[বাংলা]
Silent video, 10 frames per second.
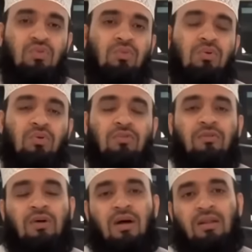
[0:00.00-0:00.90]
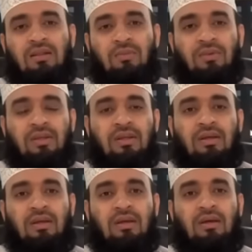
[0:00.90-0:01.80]
জুমহুরুল ফোকাহাদের মতে
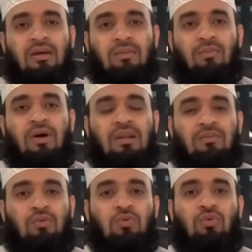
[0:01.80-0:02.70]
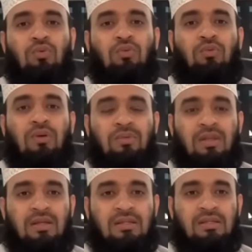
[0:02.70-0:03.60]
মোয়াল্লাফতু খুলুবহুম এই
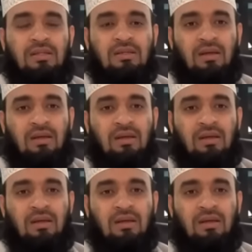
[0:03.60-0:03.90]
বিধানটি